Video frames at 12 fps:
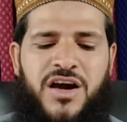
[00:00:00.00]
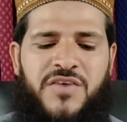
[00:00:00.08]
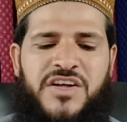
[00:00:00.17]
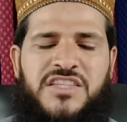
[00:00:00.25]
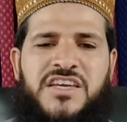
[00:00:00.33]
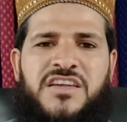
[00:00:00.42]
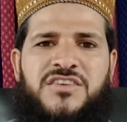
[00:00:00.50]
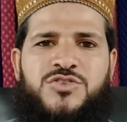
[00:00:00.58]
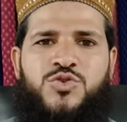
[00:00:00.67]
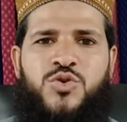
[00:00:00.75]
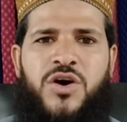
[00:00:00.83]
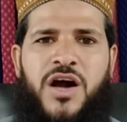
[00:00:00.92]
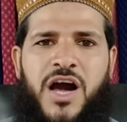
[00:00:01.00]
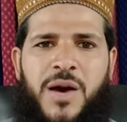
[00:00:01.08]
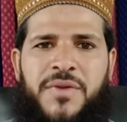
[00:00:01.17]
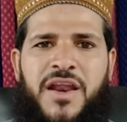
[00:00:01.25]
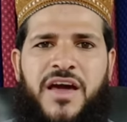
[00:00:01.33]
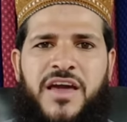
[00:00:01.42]
ख़वान जो
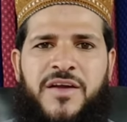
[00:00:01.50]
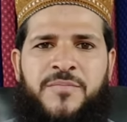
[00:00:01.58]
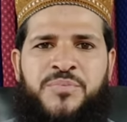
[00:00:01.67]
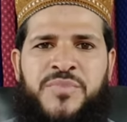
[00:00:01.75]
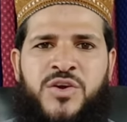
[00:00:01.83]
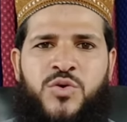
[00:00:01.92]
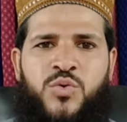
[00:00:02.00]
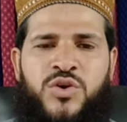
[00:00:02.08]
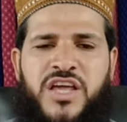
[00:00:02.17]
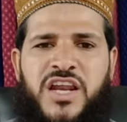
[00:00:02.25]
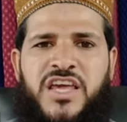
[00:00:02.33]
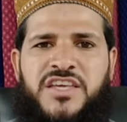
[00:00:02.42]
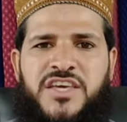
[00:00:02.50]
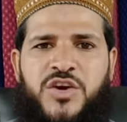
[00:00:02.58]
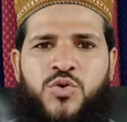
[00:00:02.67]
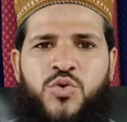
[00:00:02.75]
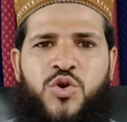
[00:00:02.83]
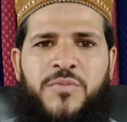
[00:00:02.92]
हामला हैं उनके लिए
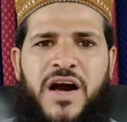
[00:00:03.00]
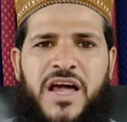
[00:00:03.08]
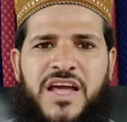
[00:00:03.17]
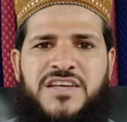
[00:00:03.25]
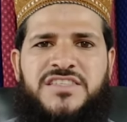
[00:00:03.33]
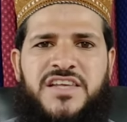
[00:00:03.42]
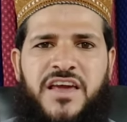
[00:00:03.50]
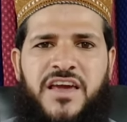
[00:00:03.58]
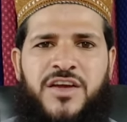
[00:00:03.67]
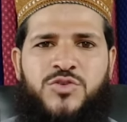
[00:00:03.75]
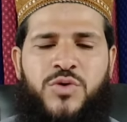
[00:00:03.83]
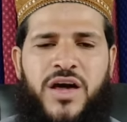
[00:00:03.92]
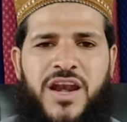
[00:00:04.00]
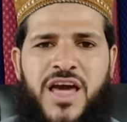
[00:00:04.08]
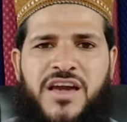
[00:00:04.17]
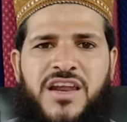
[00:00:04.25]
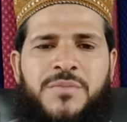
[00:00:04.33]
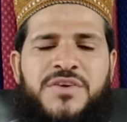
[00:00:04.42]
ये हुक्म अलग से है तो
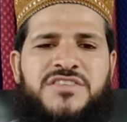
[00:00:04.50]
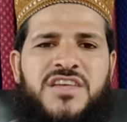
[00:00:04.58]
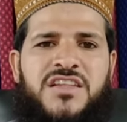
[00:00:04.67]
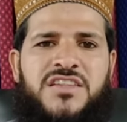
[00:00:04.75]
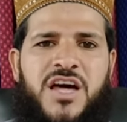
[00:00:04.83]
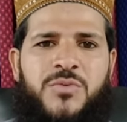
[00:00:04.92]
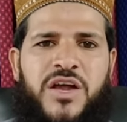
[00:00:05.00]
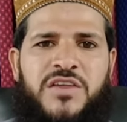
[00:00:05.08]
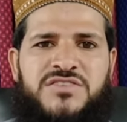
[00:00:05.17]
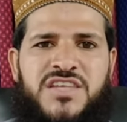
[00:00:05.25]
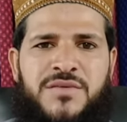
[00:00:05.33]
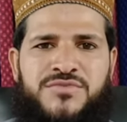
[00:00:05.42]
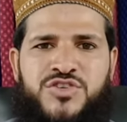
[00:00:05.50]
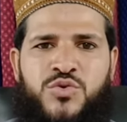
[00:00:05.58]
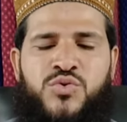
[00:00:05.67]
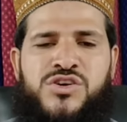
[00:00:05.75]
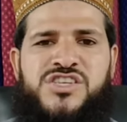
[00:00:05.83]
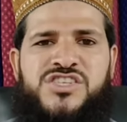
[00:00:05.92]
अल्लाह के नबी सल्लल्लाहु अलैहि वसल्लम
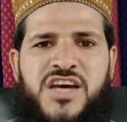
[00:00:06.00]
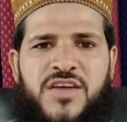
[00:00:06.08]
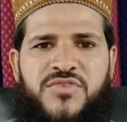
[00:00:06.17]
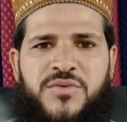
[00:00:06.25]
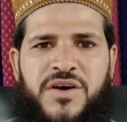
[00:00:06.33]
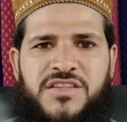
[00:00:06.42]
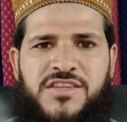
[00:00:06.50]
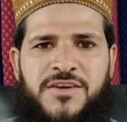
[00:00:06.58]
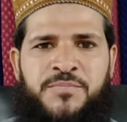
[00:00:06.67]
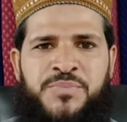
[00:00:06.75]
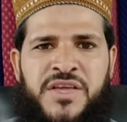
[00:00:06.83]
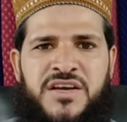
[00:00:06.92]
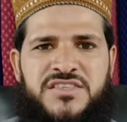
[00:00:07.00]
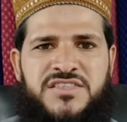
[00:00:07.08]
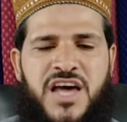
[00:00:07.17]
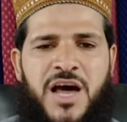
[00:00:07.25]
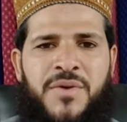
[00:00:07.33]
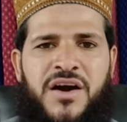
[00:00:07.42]
ज़रूर इरशाद फरमाते
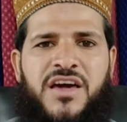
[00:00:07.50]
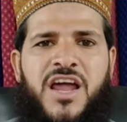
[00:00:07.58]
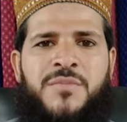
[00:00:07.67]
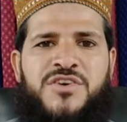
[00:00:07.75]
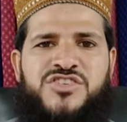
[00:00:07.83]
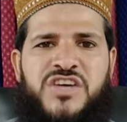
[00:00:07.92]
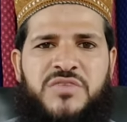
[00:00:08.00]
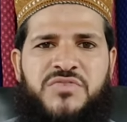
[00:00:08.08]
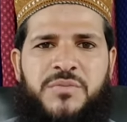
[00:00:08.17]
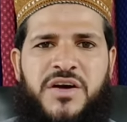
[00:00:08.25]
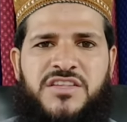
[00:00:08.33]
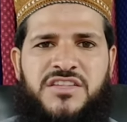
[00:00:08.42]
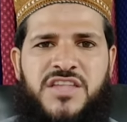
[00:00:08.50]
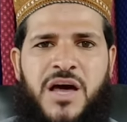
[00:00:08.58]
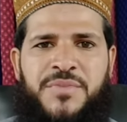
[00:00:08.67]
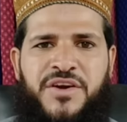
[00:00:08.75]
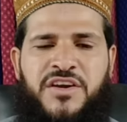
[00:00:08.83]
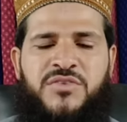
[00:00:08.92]
साहबा कराम इरशाद फरमाते
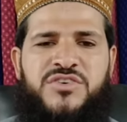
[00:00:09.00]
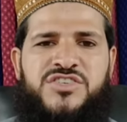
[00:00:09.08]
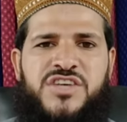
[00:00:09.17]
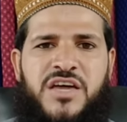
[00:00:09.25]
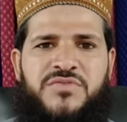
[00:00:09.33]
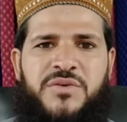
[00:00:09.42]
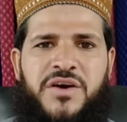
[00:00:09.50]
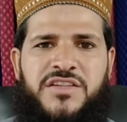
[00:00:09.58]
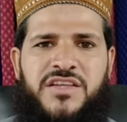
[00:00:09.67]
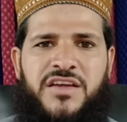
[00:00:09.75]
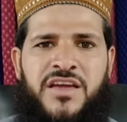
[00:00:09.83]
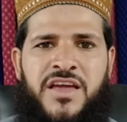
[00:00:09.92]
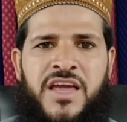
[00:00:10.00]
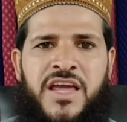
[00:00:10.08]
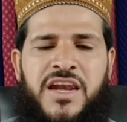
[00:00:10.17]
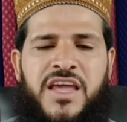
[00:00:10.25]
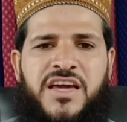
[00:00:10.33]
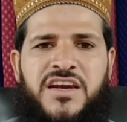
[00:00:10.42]
ताबेन इरशाद फरमाते
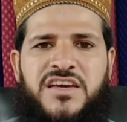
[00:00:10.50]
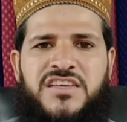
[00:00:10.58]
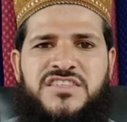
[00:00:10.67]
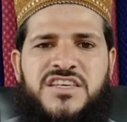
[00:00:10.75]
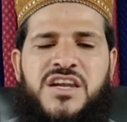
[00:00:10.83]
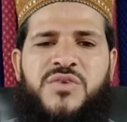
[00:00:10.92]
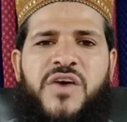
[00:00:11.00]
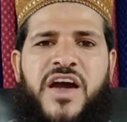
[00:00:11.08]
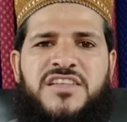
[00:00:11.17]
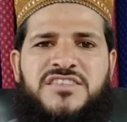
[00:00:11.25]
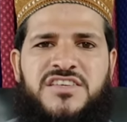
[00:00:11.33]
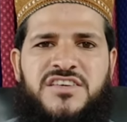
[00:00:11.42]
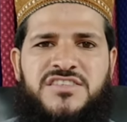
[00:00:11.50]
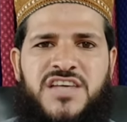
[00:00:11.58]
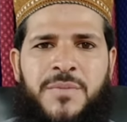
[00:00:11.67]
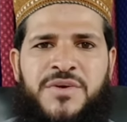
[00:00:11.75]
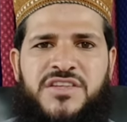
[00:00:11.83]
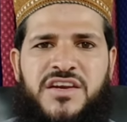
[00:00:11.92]
लेकिन किसी रिवायत से ये
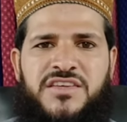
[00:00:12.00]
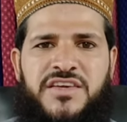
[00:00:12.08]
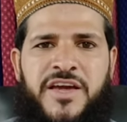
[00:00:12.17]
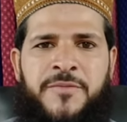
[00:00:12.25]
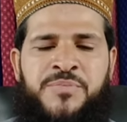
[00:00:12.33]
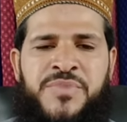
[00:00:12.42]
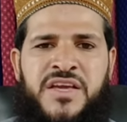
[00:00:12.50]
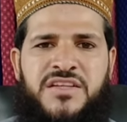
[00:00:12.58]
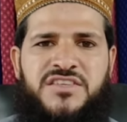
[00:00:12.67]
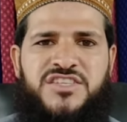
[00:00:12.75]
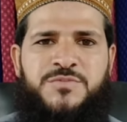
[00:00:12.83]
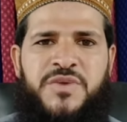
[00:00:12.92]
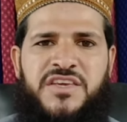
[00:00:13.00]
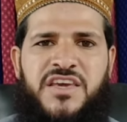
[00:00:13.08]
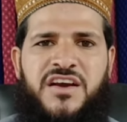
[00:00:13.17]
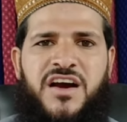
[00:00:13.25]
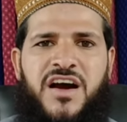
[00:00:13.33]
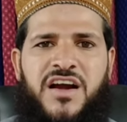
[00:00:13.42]
साबित नहीं है जिसमें
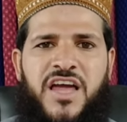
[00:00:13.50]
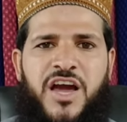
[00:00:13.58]
ये कहा